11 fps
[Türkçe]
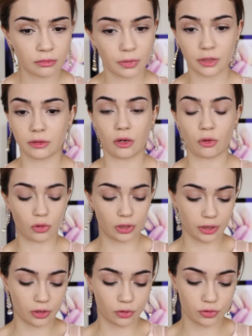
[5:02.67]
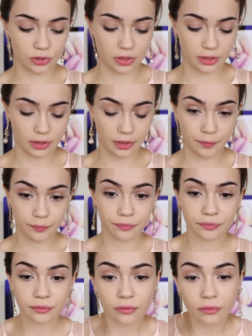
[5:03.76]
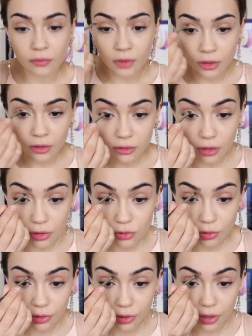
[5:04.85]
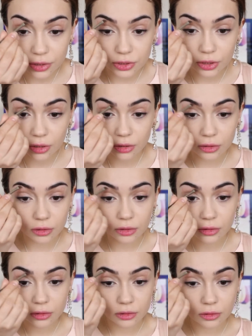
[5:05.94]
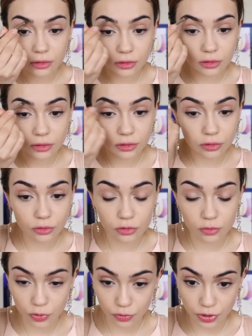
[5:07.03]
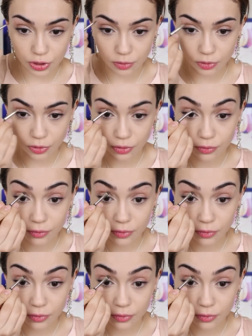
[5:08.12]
bana daha kolay geliyor öncelikle. Daha sonra rahatça gözümle uğraşabiliyorum.